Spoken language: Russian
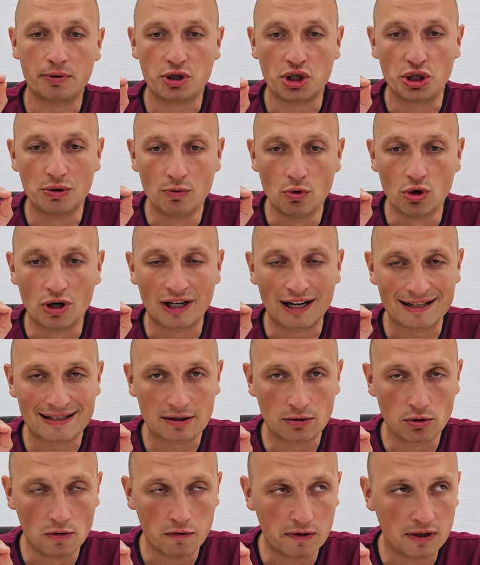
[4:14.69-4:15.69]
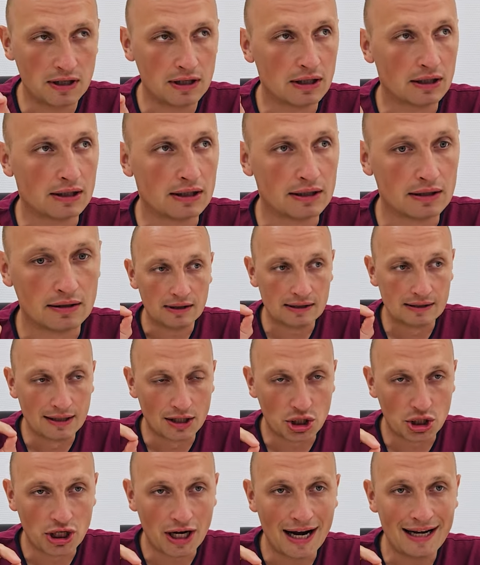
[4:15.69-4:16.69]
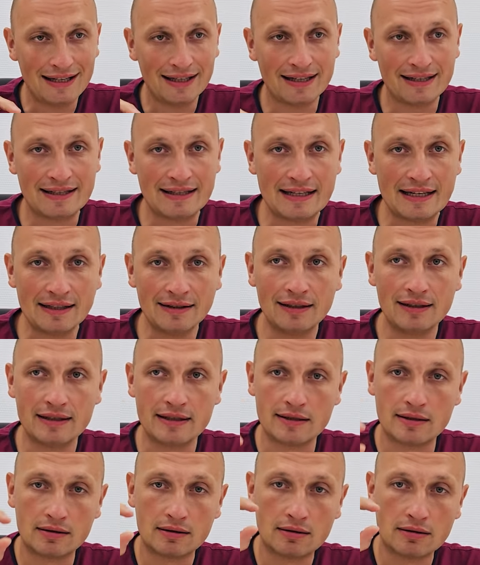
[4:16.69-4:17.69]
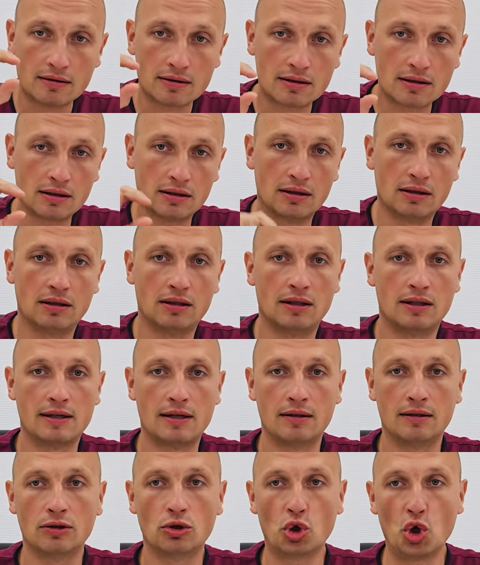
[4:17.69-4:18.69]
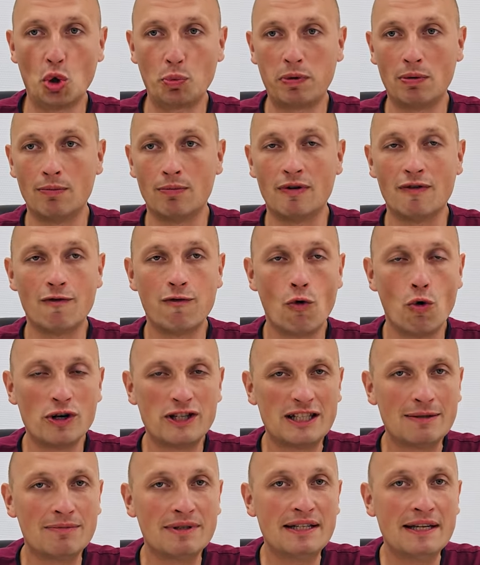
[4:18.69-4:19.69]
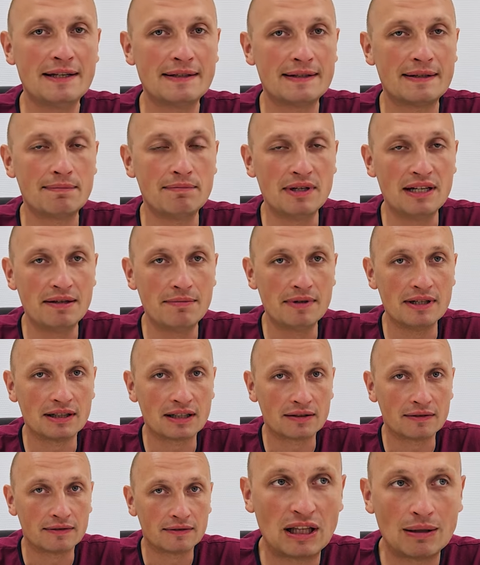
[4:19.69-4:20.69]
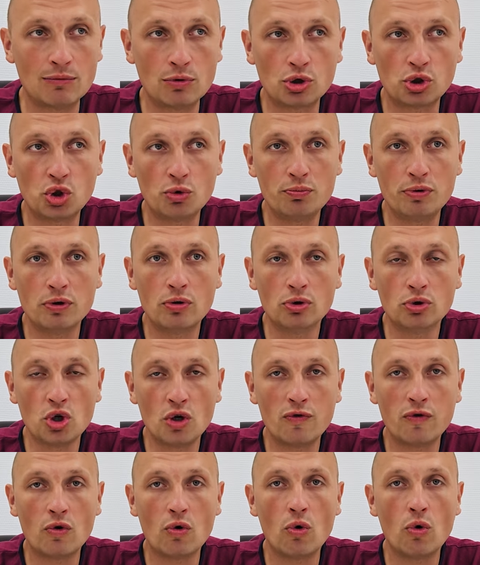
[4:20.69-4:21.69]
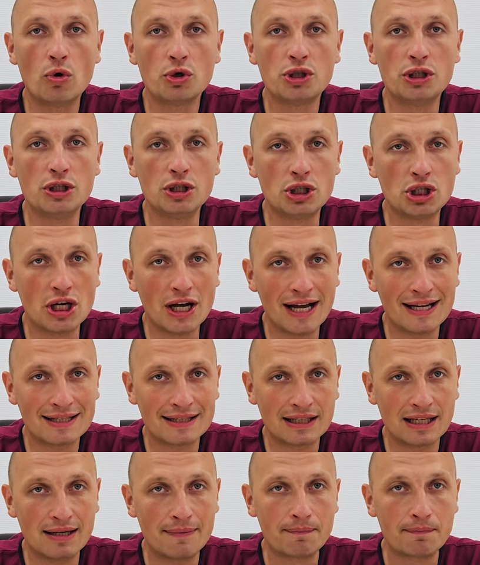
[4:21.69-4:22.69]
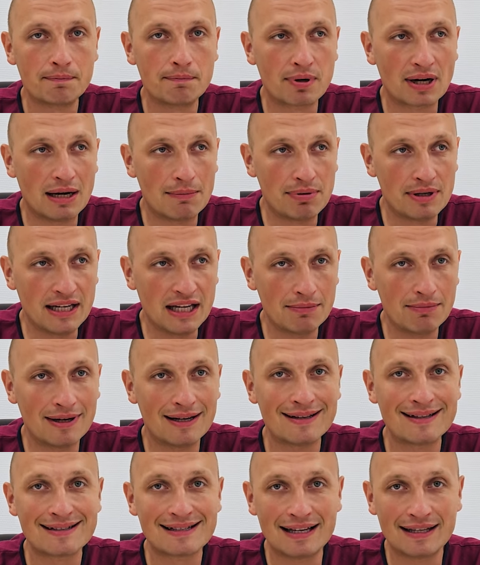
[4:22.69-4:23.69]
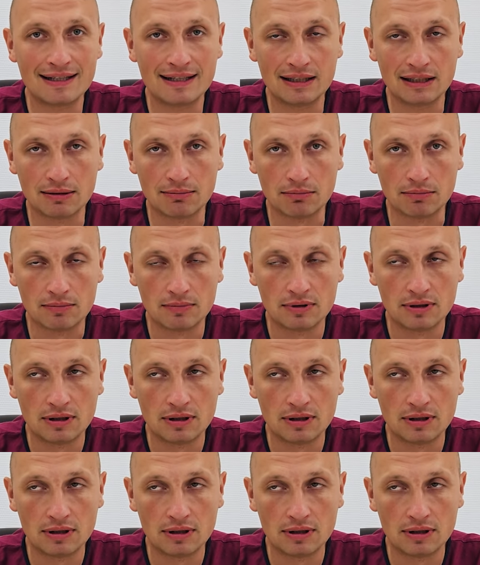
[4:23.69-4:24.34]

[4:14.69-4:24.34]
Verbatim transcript: Почему кроссовки изначально делались с э, дропом 8-10 мм? Потому что у бегунов очень часто проблема с ахиллом.